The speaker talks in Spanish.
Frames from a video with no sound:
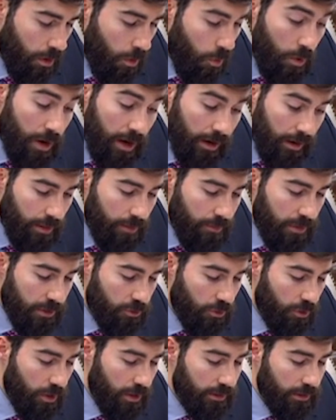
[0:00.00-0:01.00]
una red de
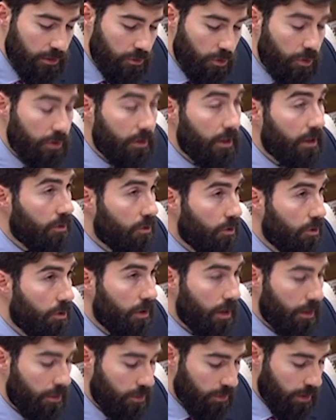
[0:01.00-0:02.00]
emisoras en todo el
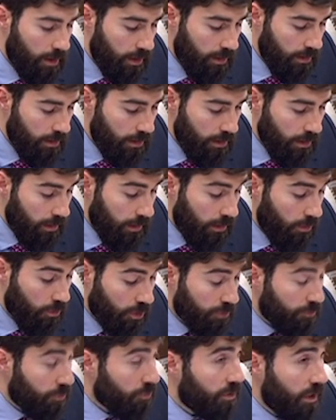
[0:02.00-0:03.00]
territorio nacional y
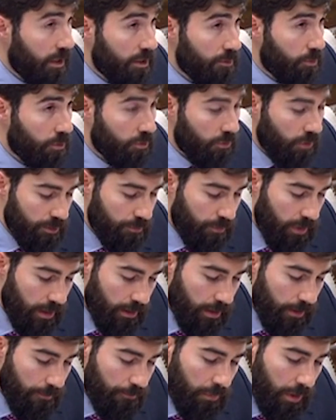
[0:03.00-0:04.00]
corresponsales por toda
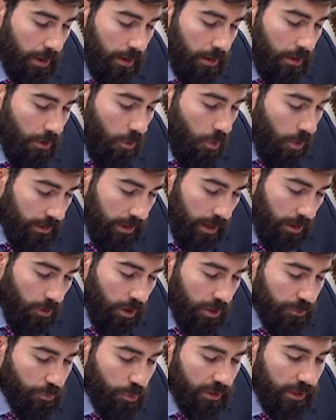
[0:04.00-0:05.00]
España cuenta con
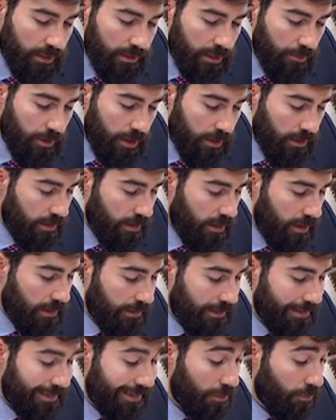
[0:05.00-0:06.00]
las puertas abiertas de
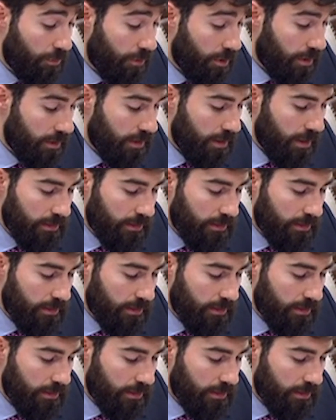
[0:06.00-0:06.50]
las instituciones del